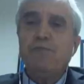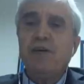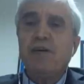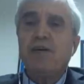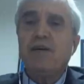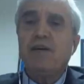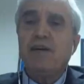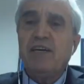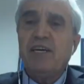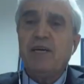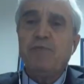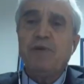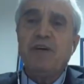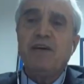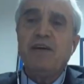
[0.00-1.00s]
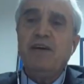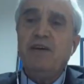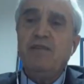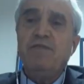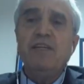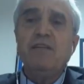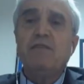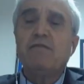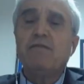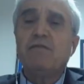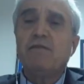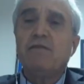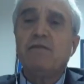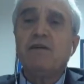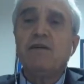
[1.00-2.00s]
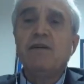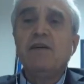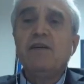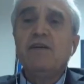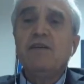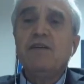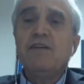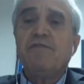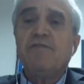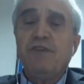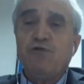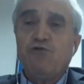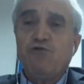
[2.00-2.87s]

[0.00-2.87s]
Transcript: PKK-YPG evet e, İsveç